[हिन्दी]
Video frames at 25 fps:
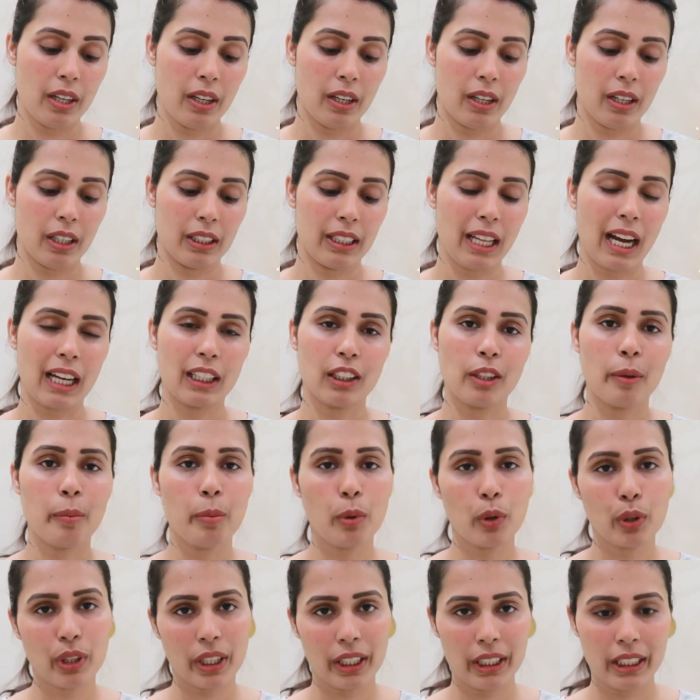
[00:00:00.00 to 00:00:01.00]
Uh, दाग
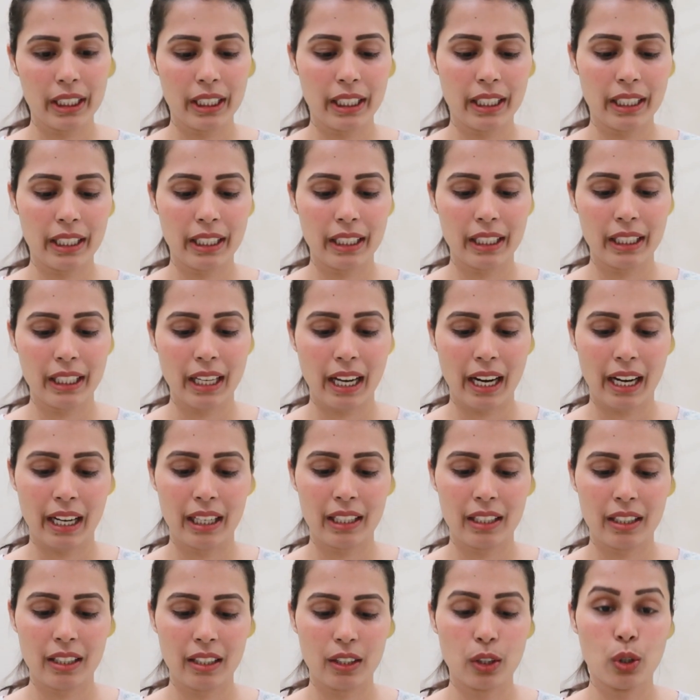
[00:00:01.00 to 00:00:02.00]
धब्बों के लिए
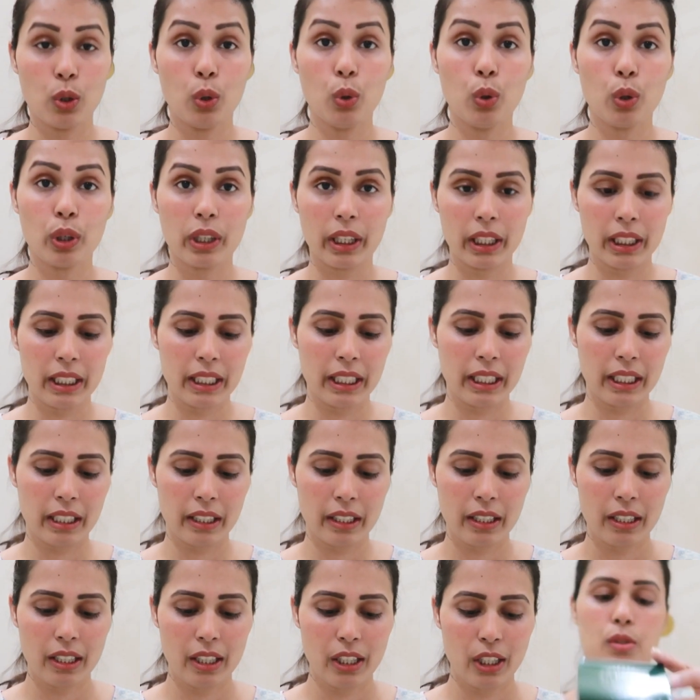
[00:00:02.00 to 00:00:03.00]
एंड ग्लो के
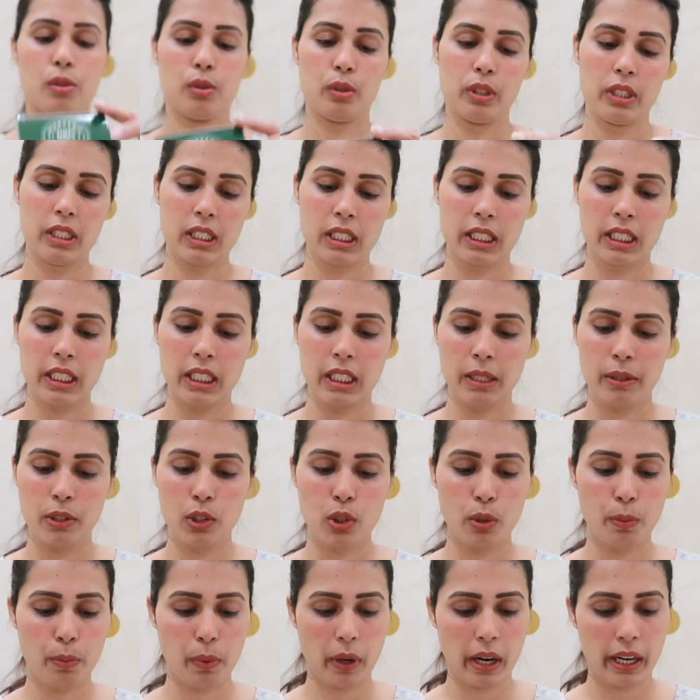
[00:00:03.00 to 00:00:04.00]
लिए तो so, इसकी
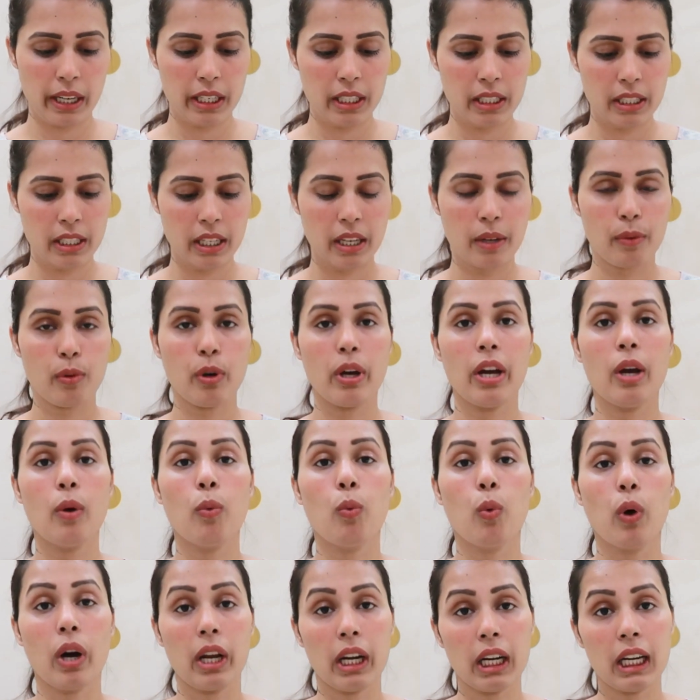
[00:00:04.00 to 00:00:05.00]
जो प्राइस है वो है
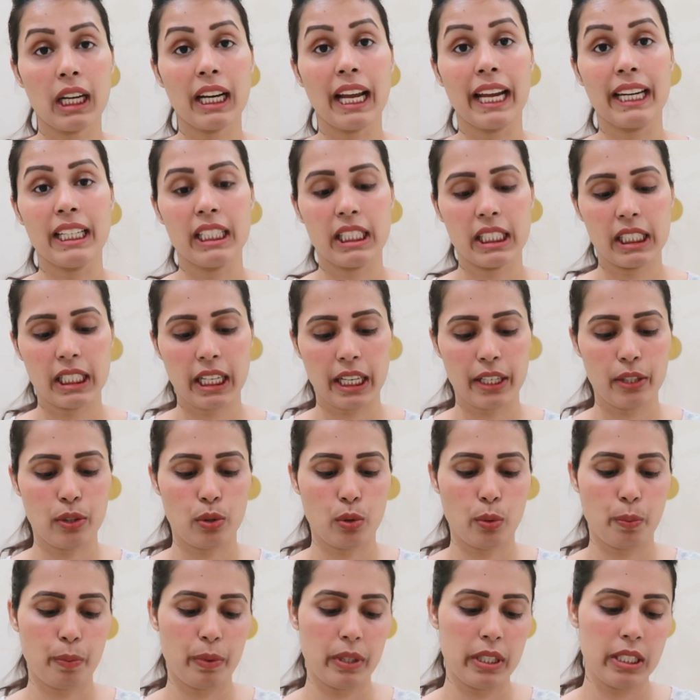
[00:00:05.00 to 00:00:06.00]
वन नाइन्टी
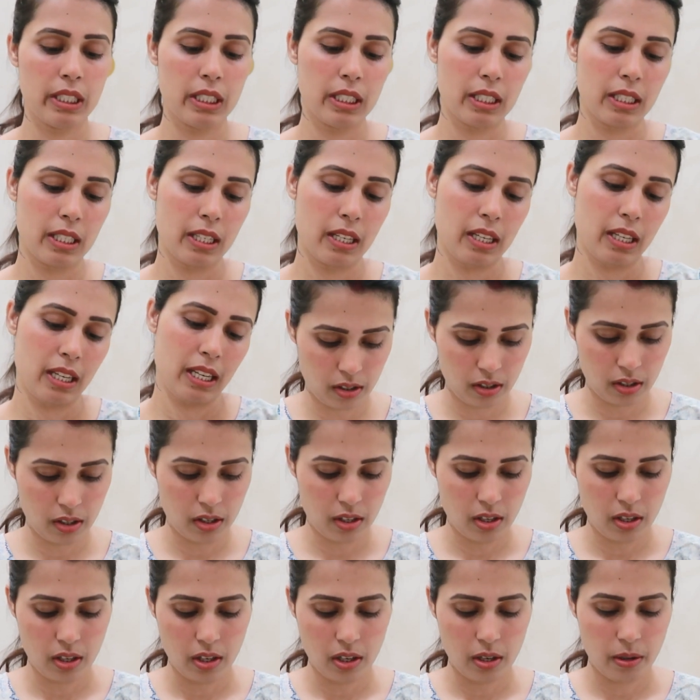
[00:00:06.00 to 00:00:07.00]
नाइन रुपीज़
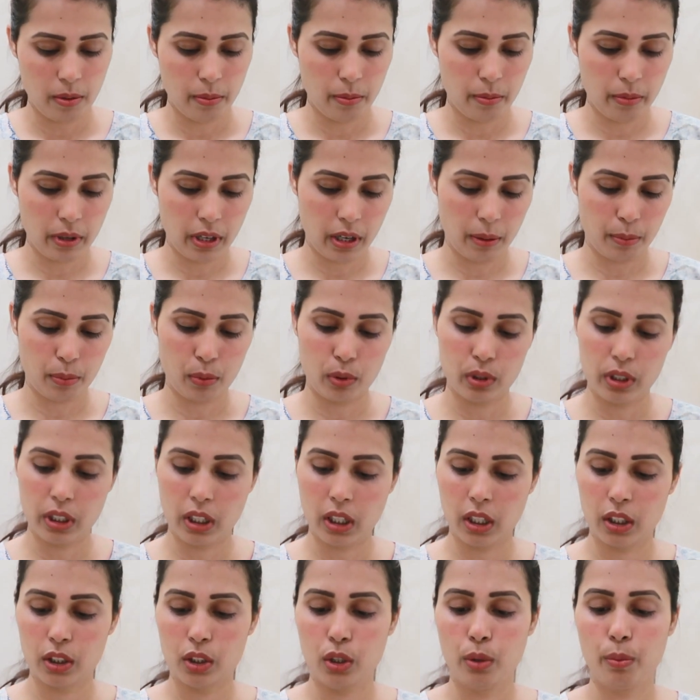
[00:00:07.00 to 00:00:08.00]
मैं आपको
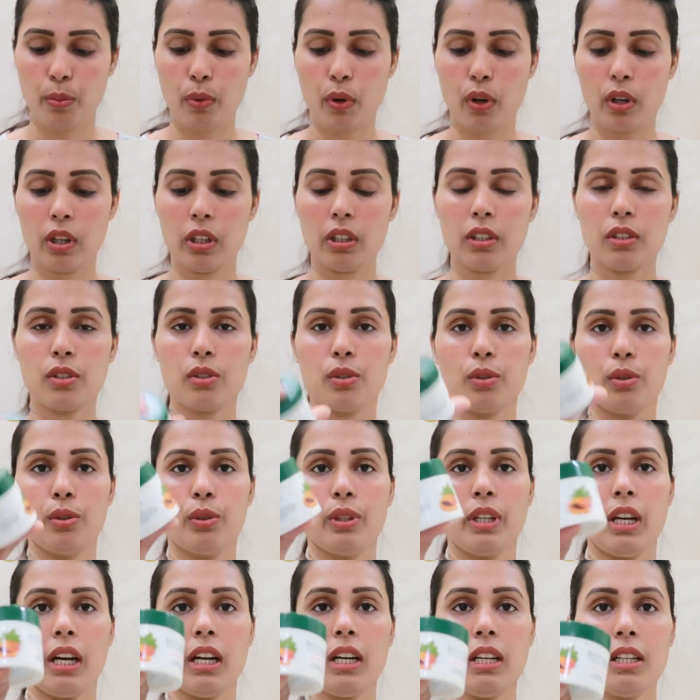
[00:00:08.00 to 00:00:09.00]
दिखाती हूँ प्रोडक्ट
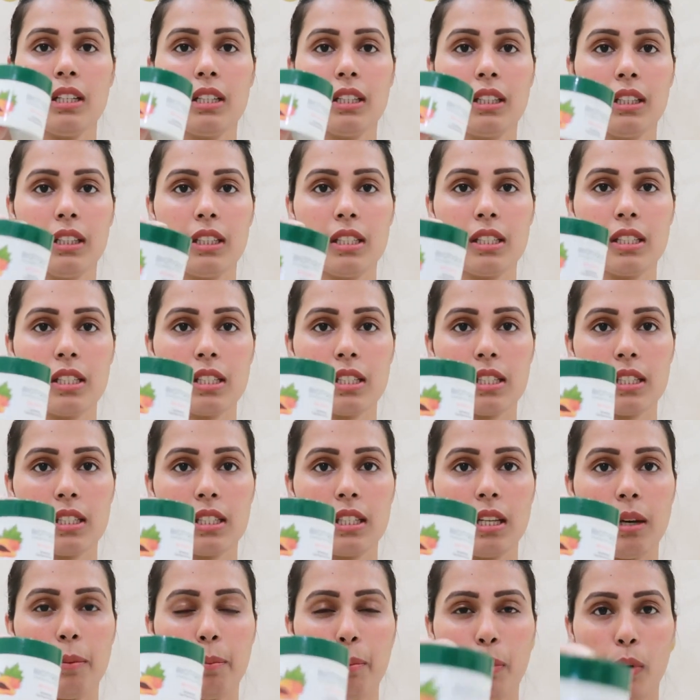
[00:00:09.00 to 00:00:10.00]
सो या दिस इज़
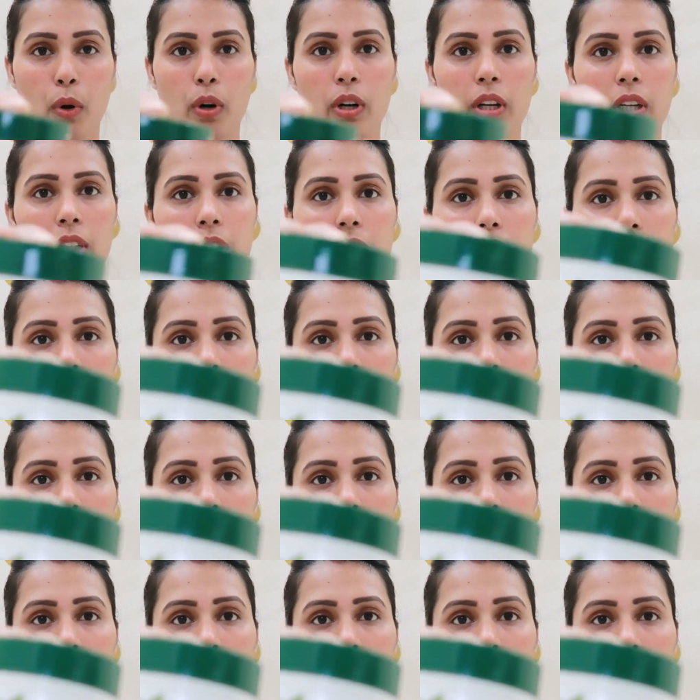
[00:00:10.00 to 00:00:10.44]
द प्रोडक्ट